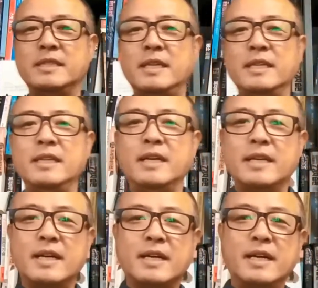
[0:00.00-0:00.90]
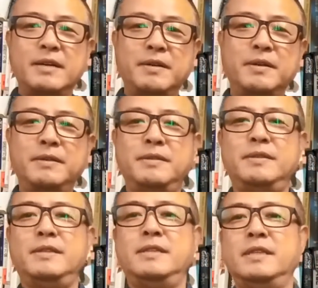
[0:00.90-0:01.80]
책 이야기 할까요?
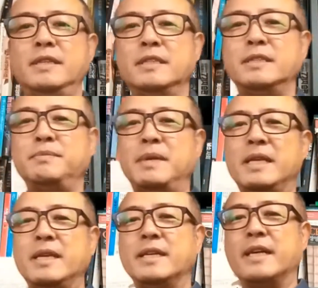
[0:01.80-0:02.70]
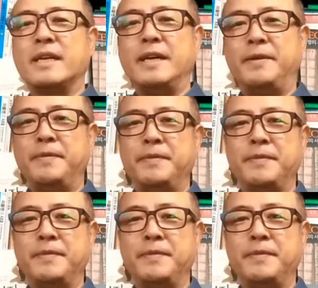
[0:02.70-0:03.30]
신발 이야기 할까요?